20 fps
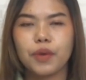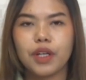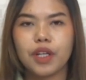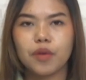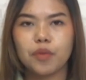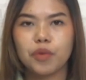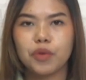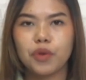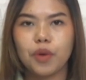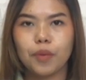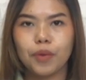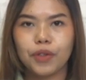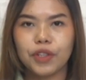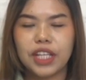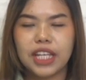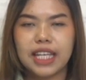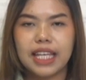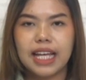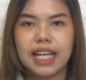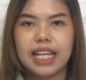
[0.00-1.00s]

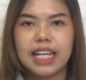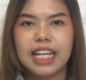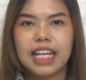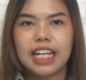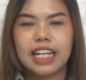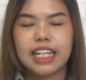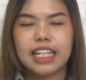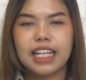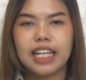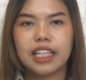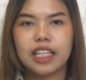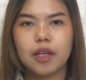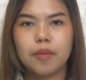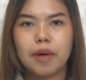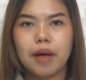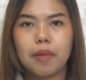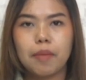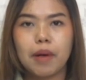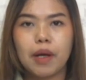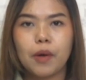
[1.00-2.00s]
2023 dengan
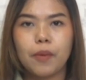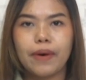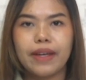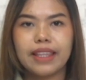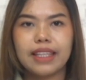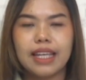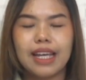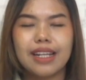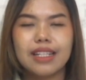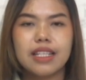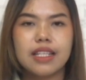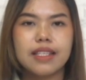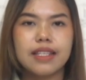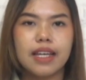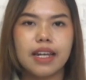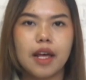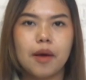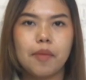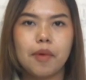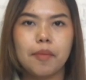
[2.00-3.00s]
tema menguatkan
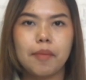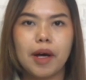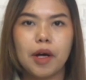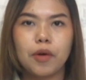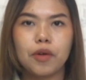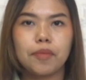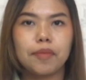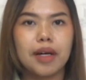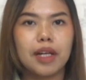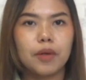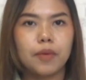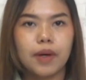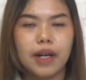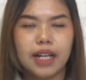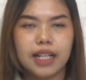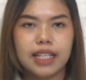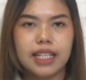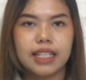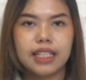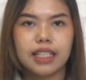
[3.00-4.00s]
sejarah membangun
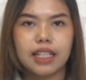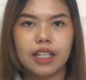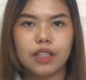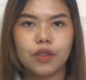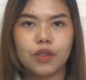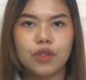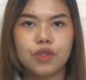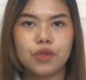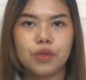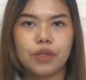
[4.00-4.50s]
marwah di Keraton